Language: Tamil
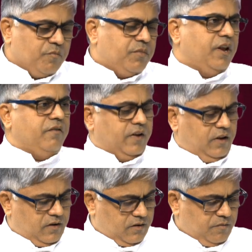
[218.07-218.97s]
பிரிவை
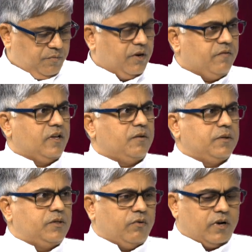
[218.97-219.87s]
பிரிவு
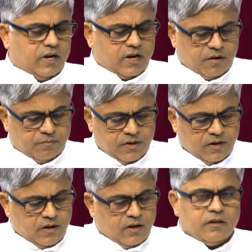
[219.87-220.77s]
இருபத்தி ஒன்றை நாம்
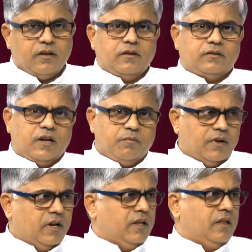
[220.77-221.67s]

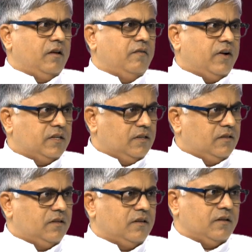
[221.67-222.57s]
தனிமையில் இதை
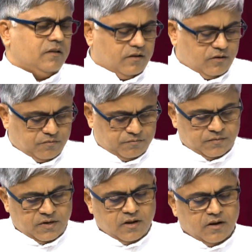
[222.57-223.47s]
வாசித்து இன்னும்
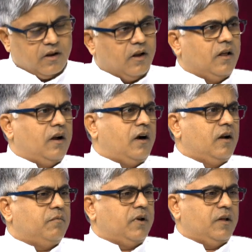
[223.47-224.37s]
நல்ல
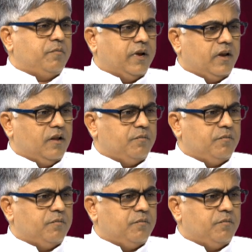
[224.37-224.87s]
ஆழமான பயனை